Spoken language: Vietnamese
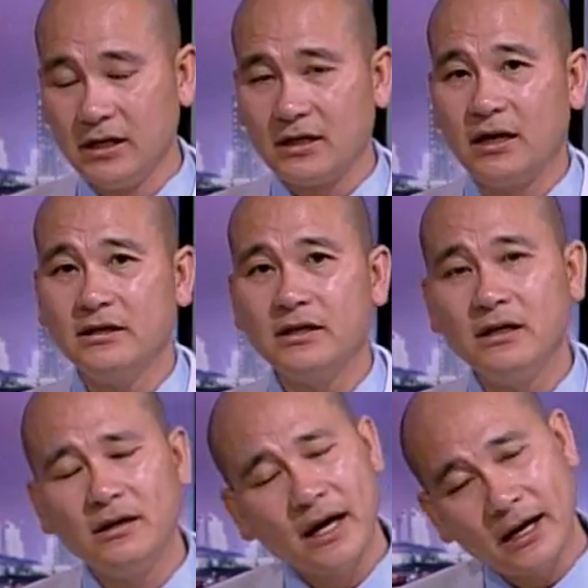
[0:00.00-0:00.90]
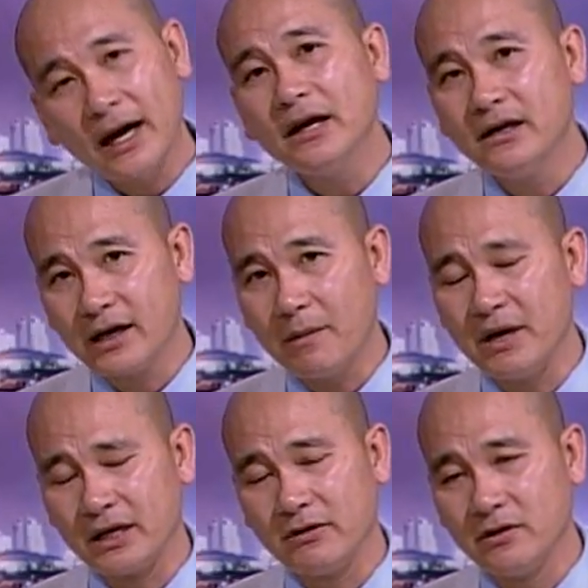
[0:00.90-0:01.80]
Đó, cho nên hai cái nó hơi khác
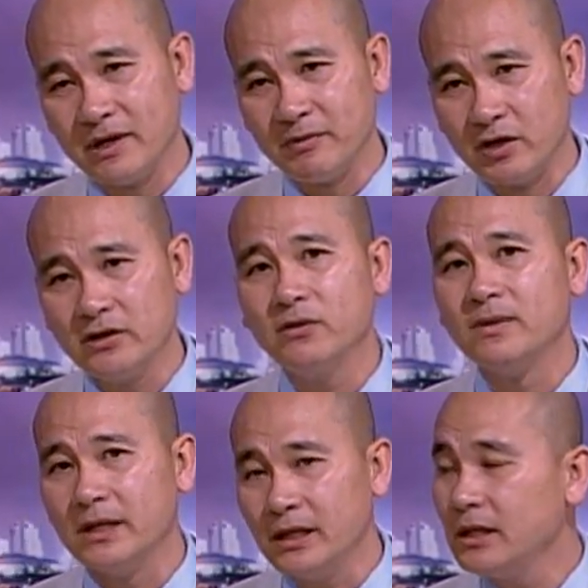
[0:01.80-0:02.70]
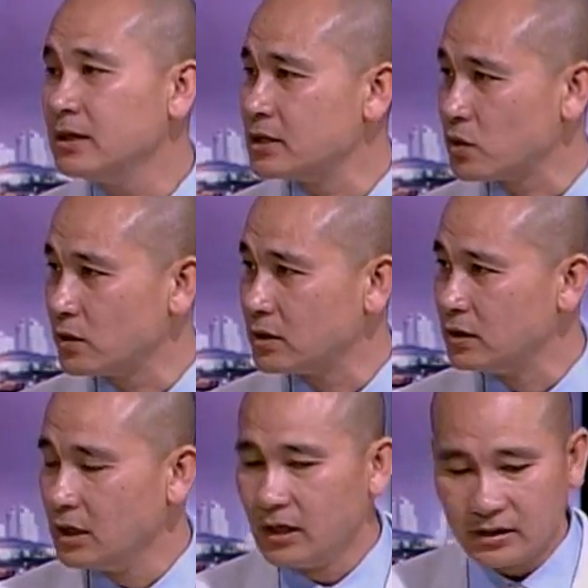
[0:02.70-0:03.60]
biệt nhau, nhưng mà mình nói chung là eating disorder.
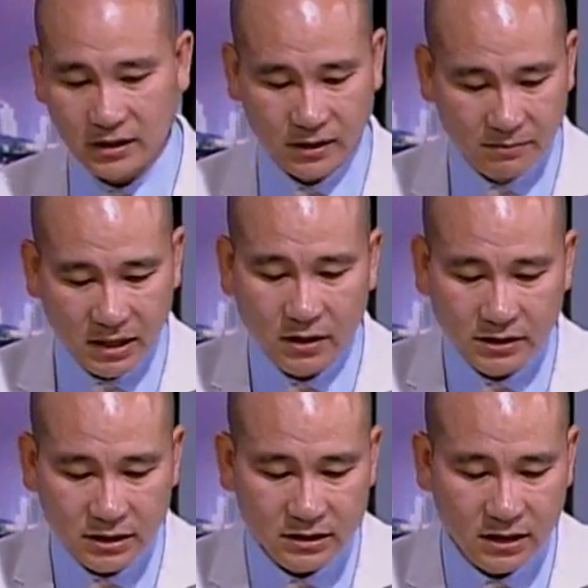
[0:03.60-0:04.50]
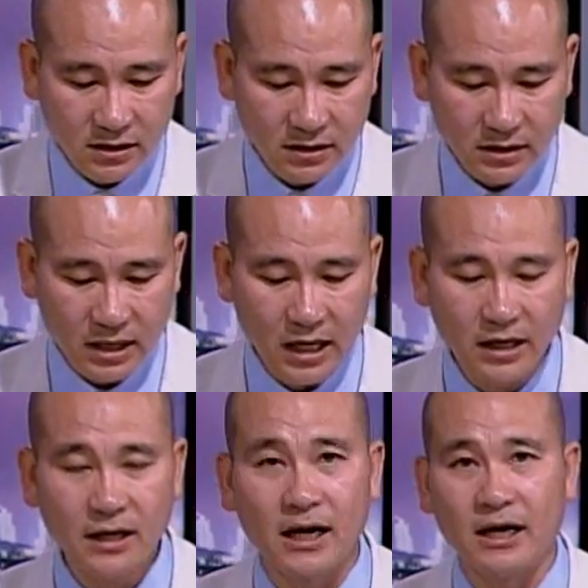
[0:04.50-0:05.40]
Thì mình nói sơ sơ
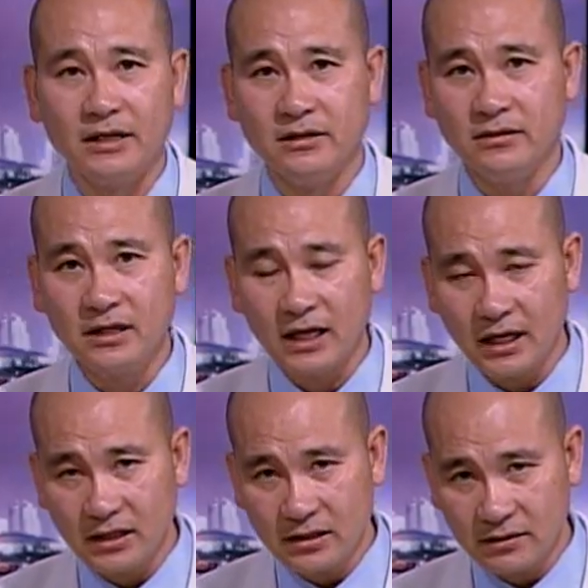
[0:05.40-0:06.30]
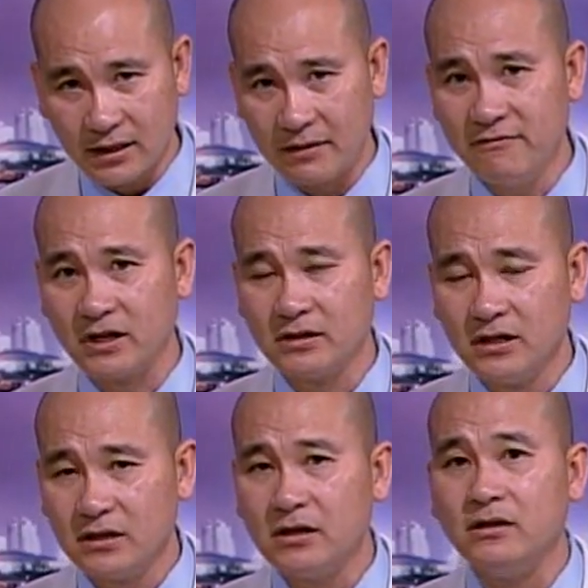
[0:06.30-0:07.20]
đây là những cái lĩnh vực
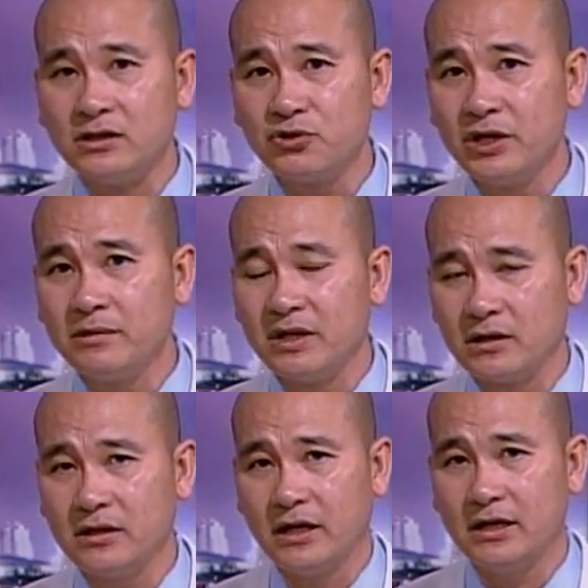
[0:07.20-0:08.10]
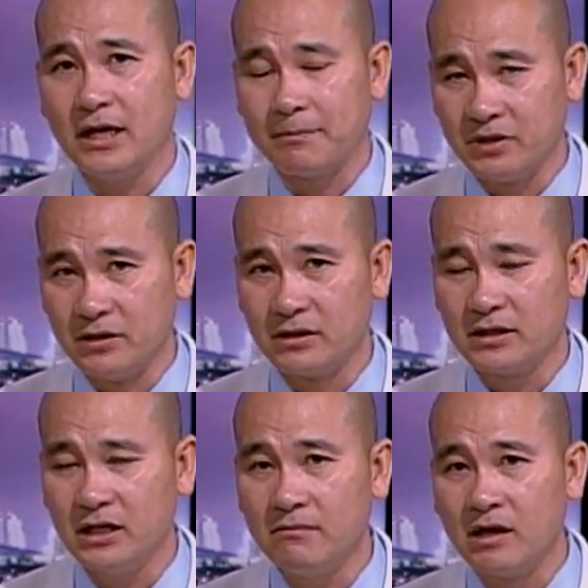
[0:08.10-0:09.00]
thường xuyên mình có thể gặp được
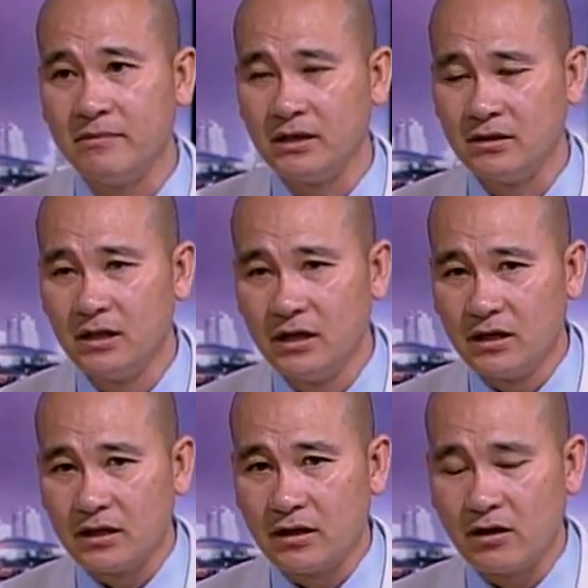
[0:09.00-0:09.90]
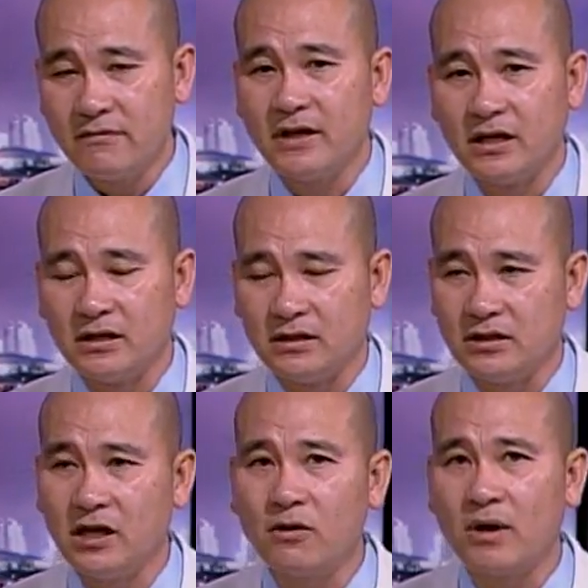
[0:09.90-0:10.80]
khi mà mình nói về
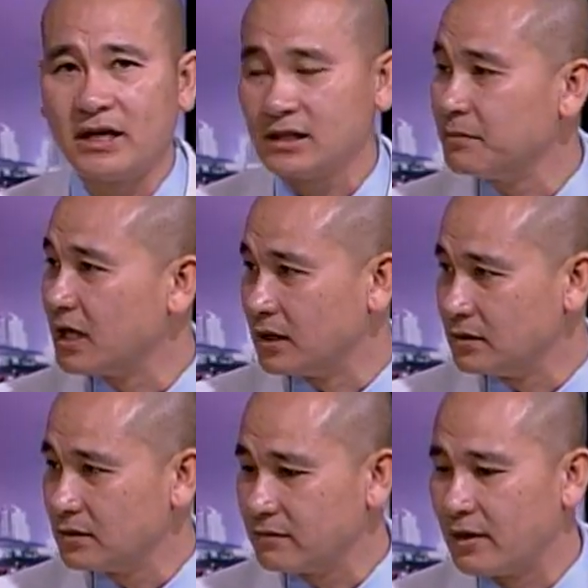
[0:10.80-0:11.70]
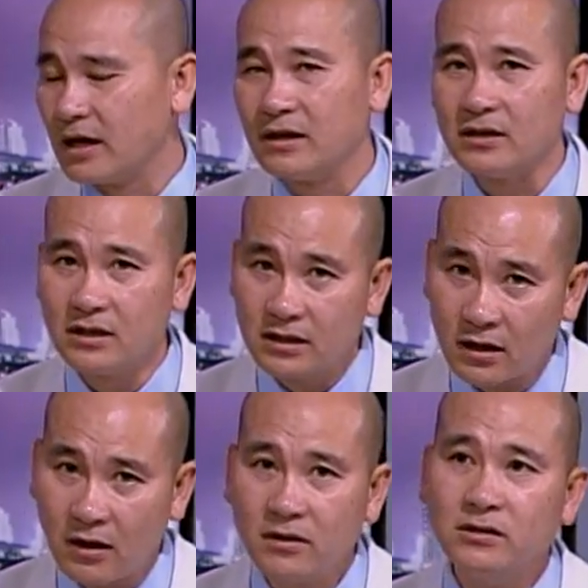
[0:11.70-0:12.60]
chuyên khoa tâm thần, và hơi
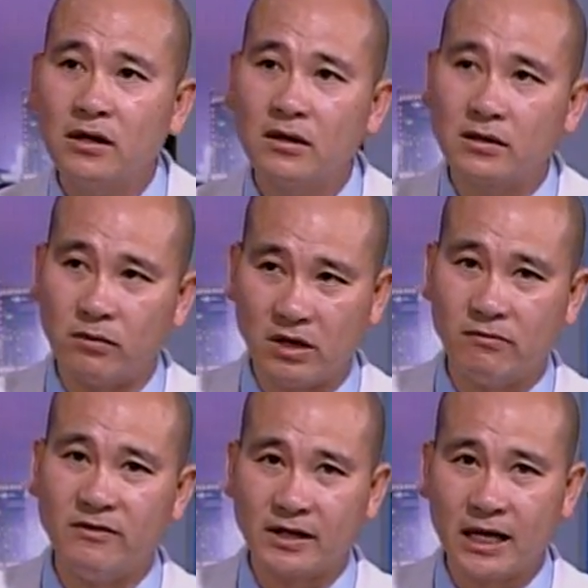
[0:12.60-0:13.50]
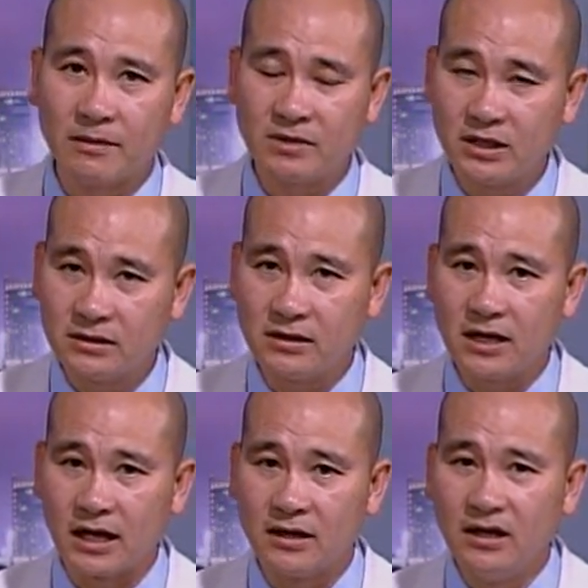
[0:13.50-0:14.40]
khó cho cộng đồng Việt Nam hơn nữa
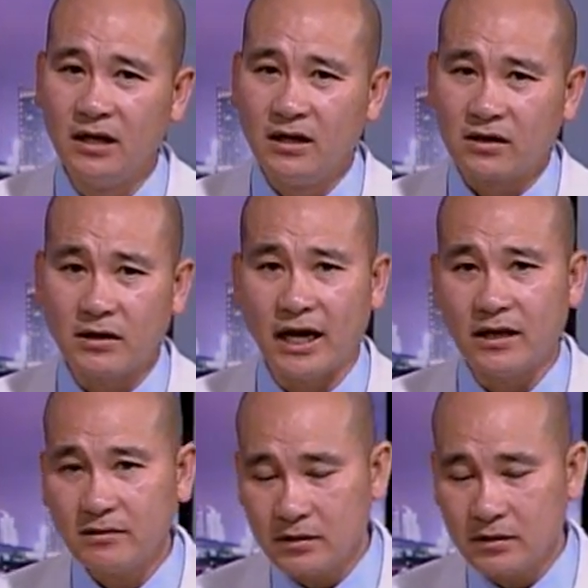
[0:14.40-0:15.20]
là có lẽ